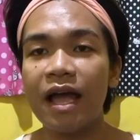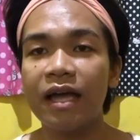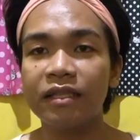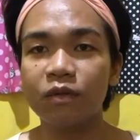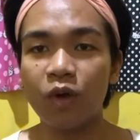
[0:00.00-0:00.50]

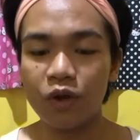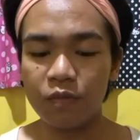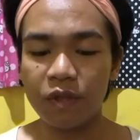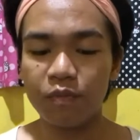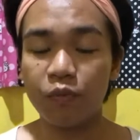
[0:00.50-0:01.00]
at kung
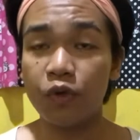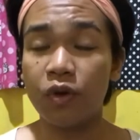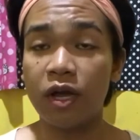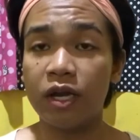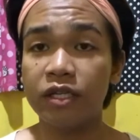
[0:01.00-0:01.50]
ano man po
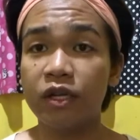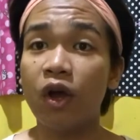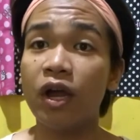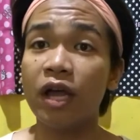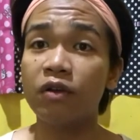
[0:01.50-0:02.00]
yung
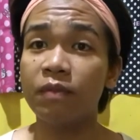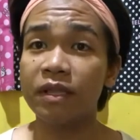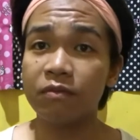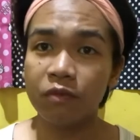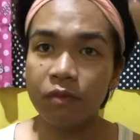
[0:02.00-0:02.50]
allergy or ano
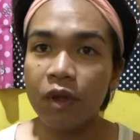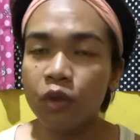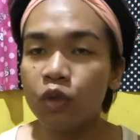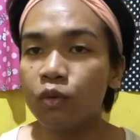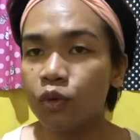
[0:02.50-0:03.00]
man yung
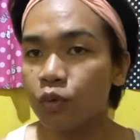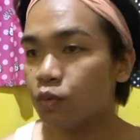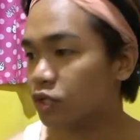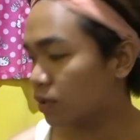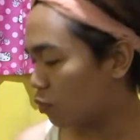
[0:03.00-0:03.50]

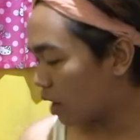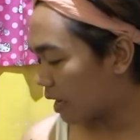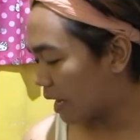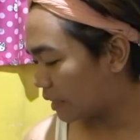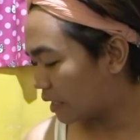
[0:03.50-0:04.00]
tumutubo sa
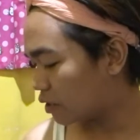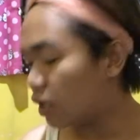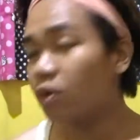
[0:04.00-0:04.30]
mukha natin.